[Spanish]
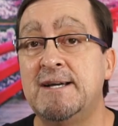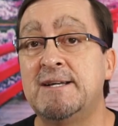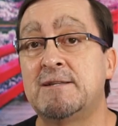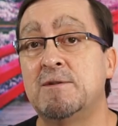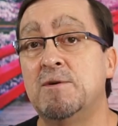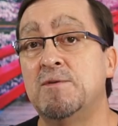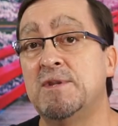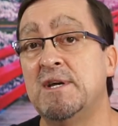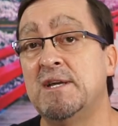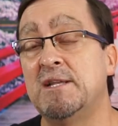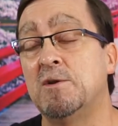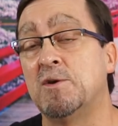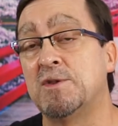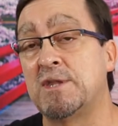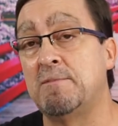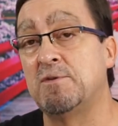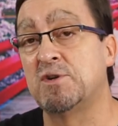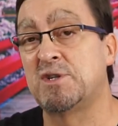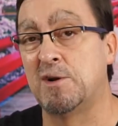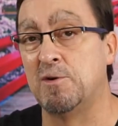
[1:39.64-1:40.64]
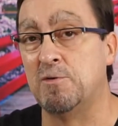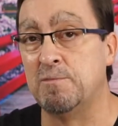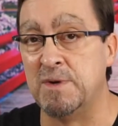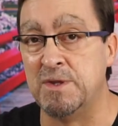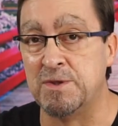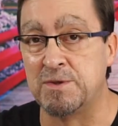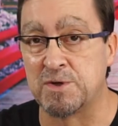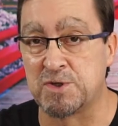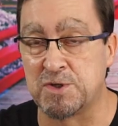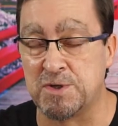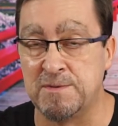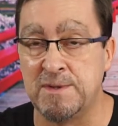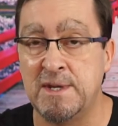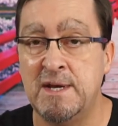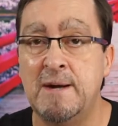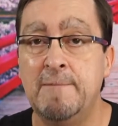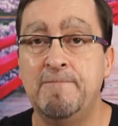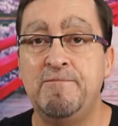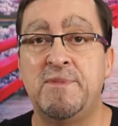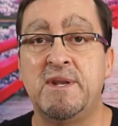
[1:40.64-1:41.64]
es donde notamos el aumento, son
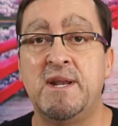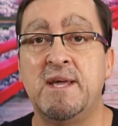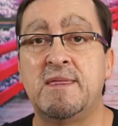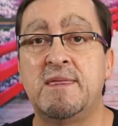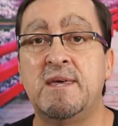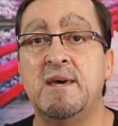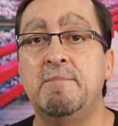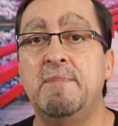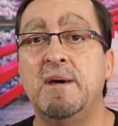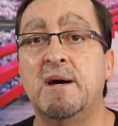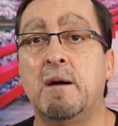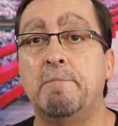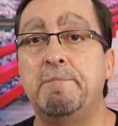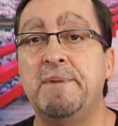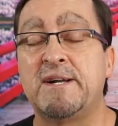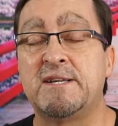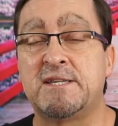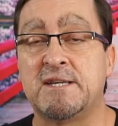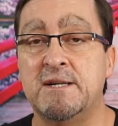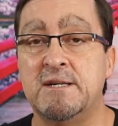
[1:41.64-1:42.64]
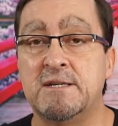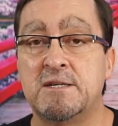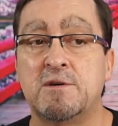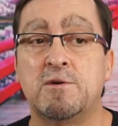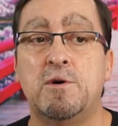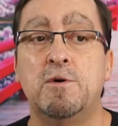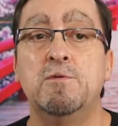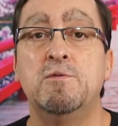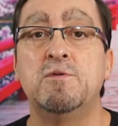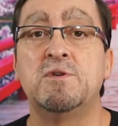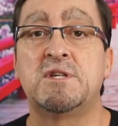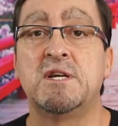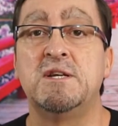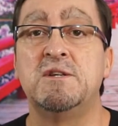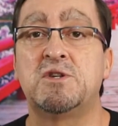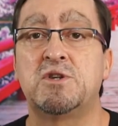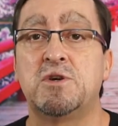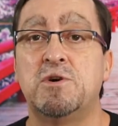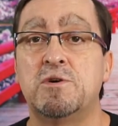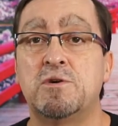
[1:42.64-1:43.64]
13 megapíxeles con un
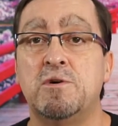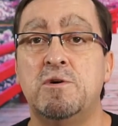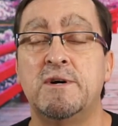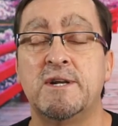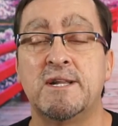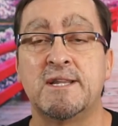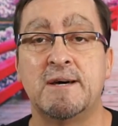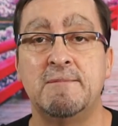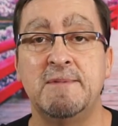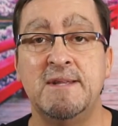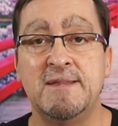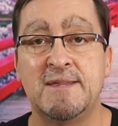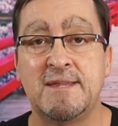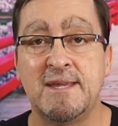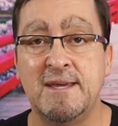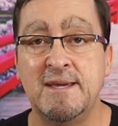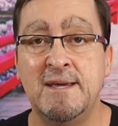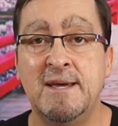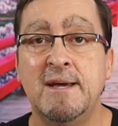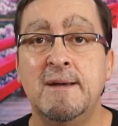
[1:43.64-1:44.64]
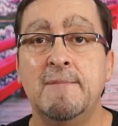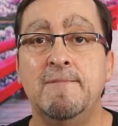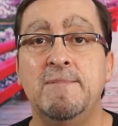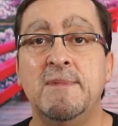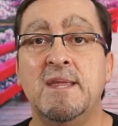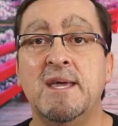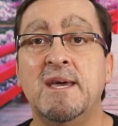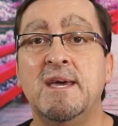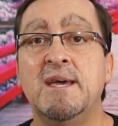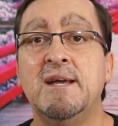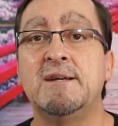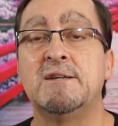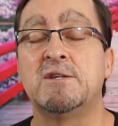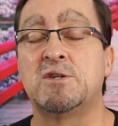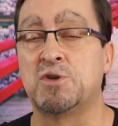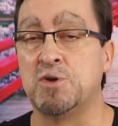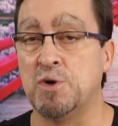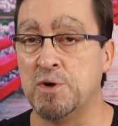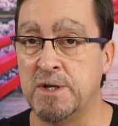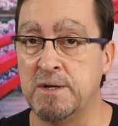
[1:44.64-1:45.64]
sensor concretamente de
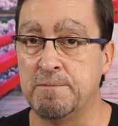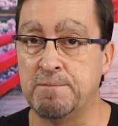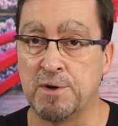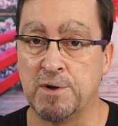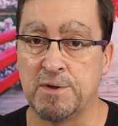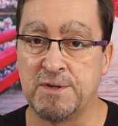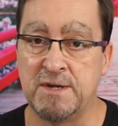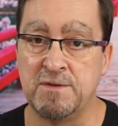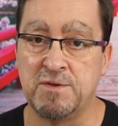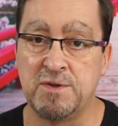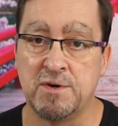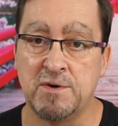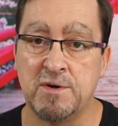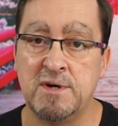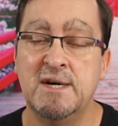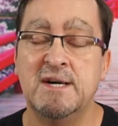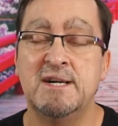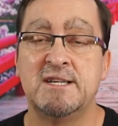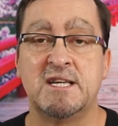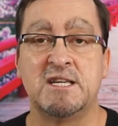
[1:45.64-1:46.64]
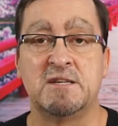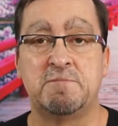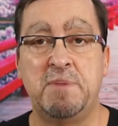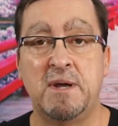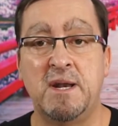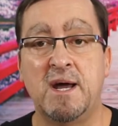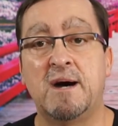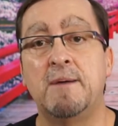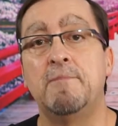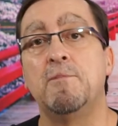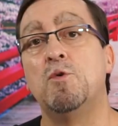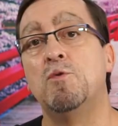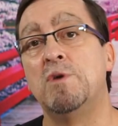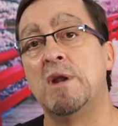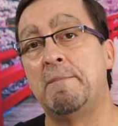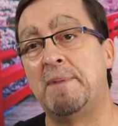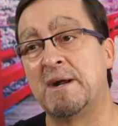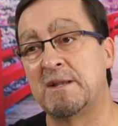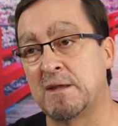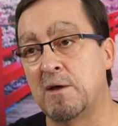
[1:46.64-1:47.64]
Sony, por lo tanto se espera un
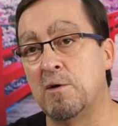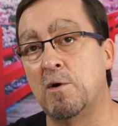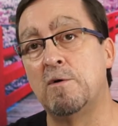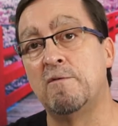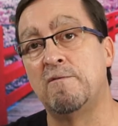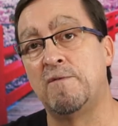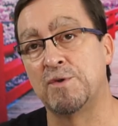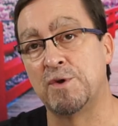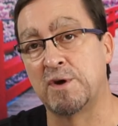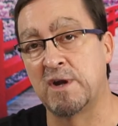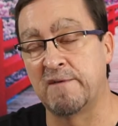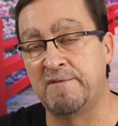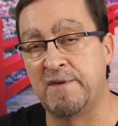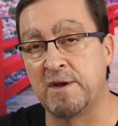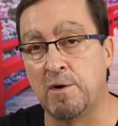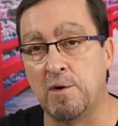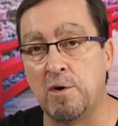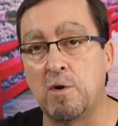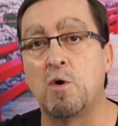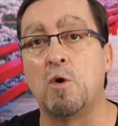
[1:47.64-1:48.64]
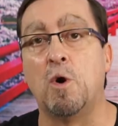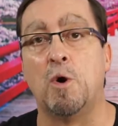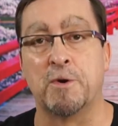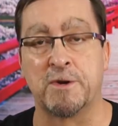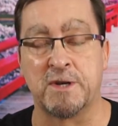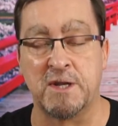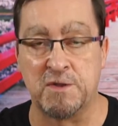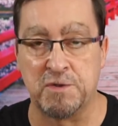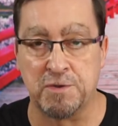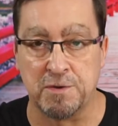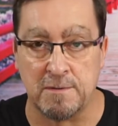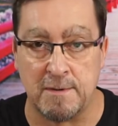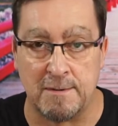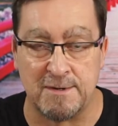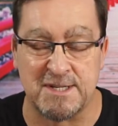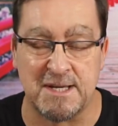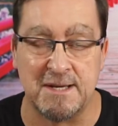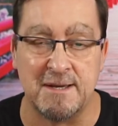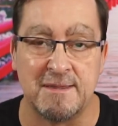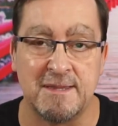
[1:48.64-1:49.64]
apartado fotográfico correcto,
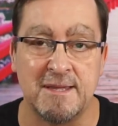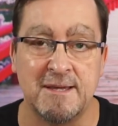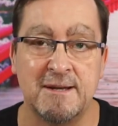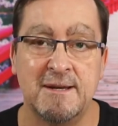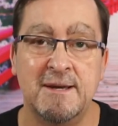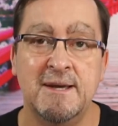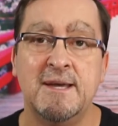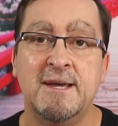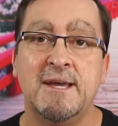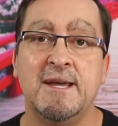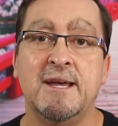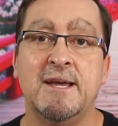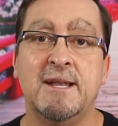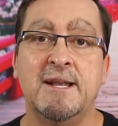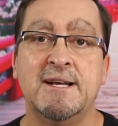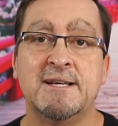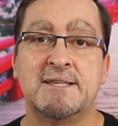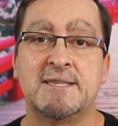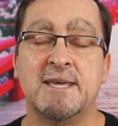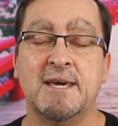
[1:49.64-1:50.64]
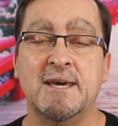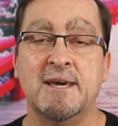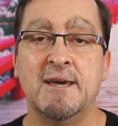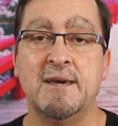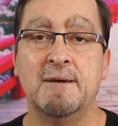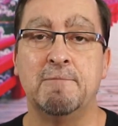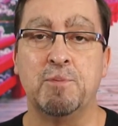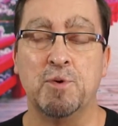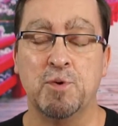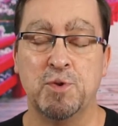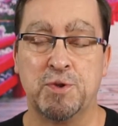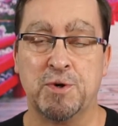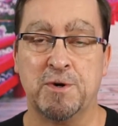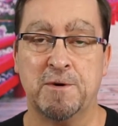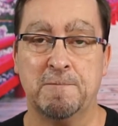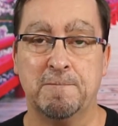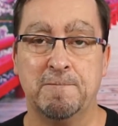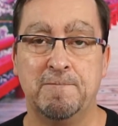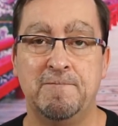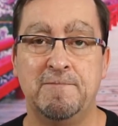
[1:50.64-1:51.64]
vamos a decir, en este
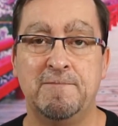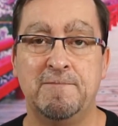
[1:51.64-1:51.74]
punto.